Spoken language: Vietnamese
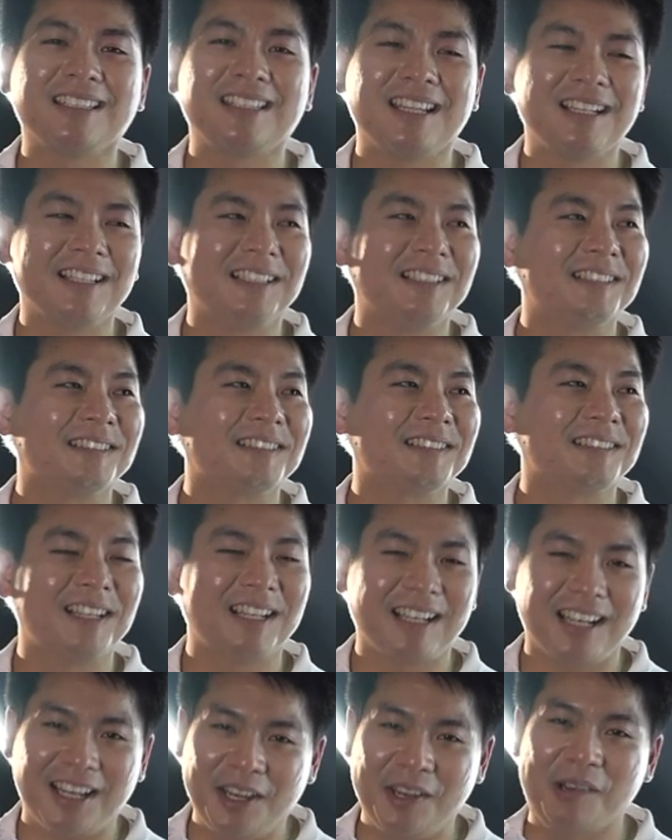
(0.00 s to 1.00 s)
chiến lược
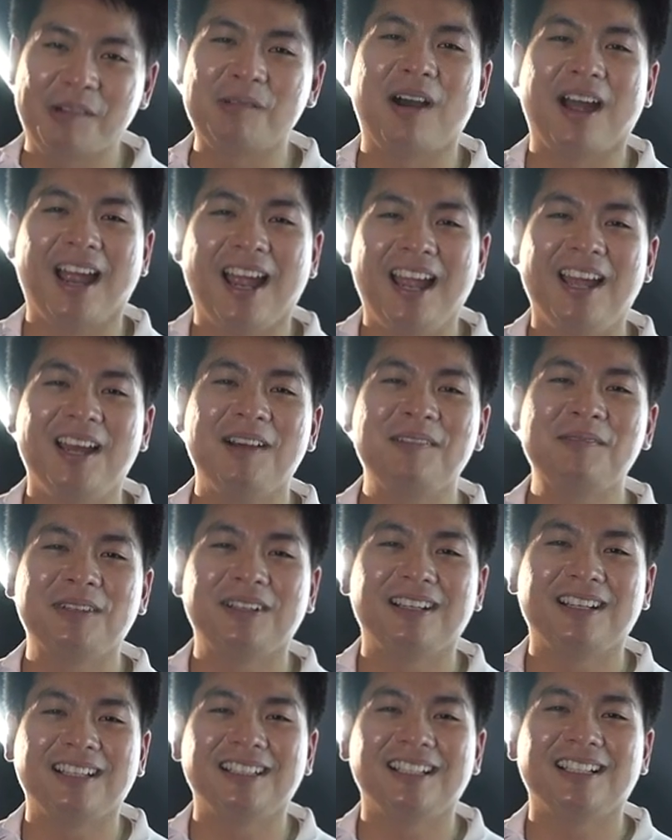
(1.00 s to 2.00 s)
rất là hiệu quả
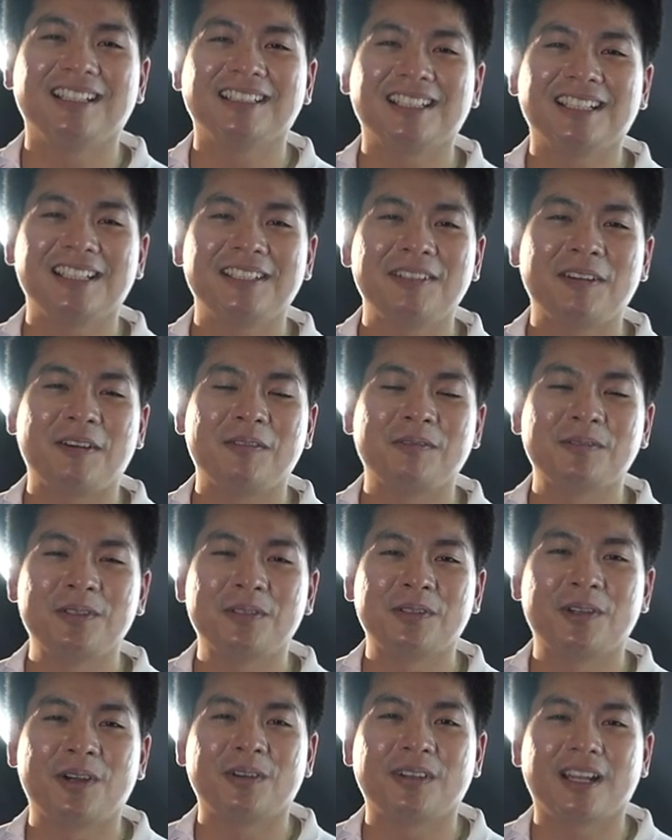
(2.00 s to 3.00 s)
ở ở cái vòng
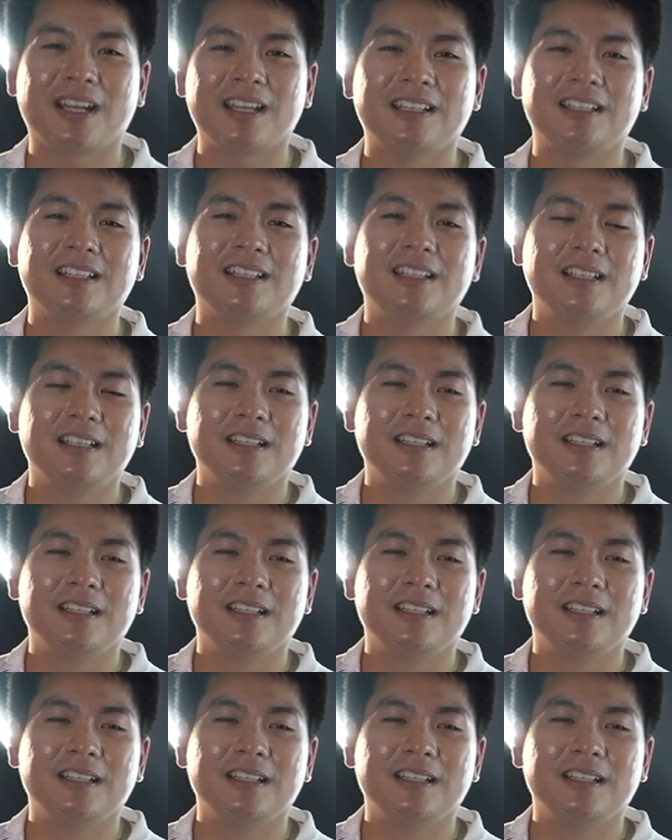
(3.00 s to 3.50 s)
Euro này.